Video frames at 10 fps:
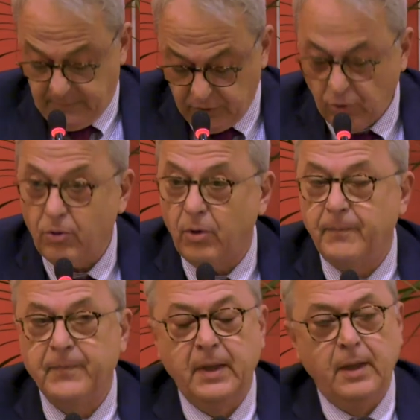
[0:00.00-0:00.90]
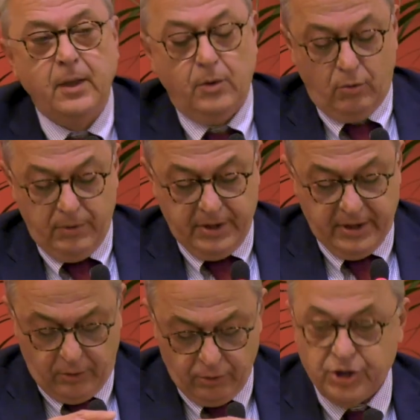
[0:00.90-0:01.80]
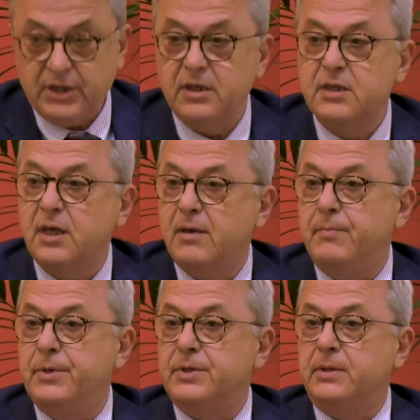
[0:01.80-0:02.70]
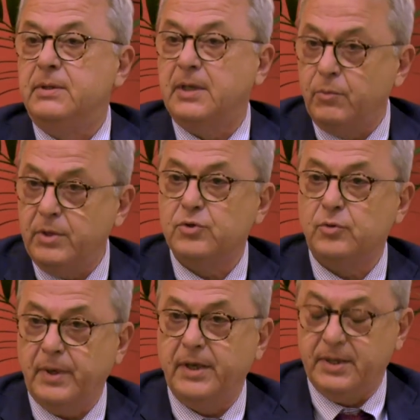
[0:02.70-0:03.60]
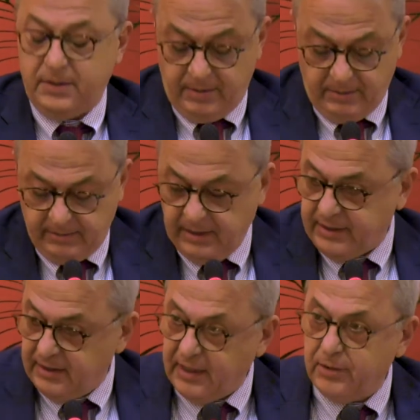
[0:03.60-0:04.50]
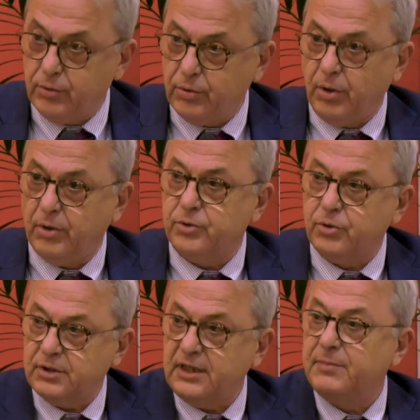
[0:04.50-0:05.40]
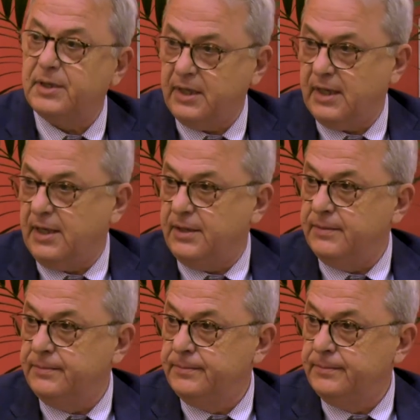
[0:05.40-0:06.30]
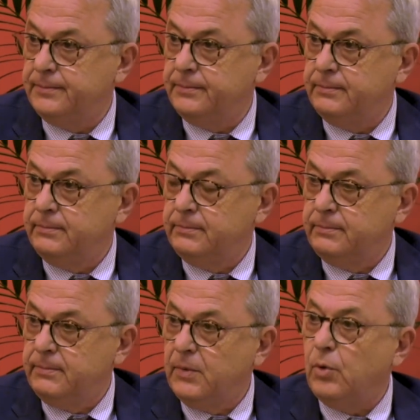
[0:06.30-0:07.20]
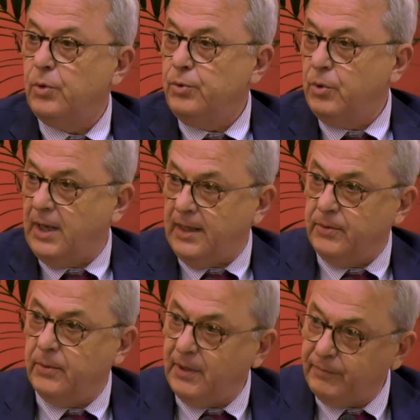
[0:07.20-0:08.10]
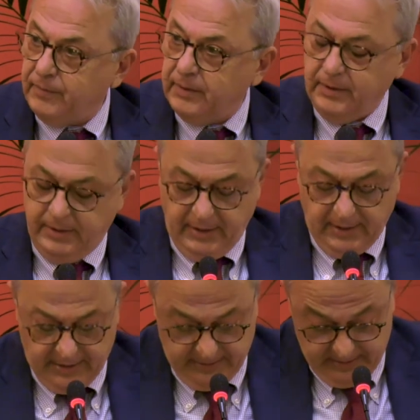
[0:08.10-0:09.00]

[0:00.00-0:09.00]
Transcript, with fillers: Sono come dire, concetti semplici che in questo Paese, nel trentennio d'oro, sono stati praticati, coniugando la, il,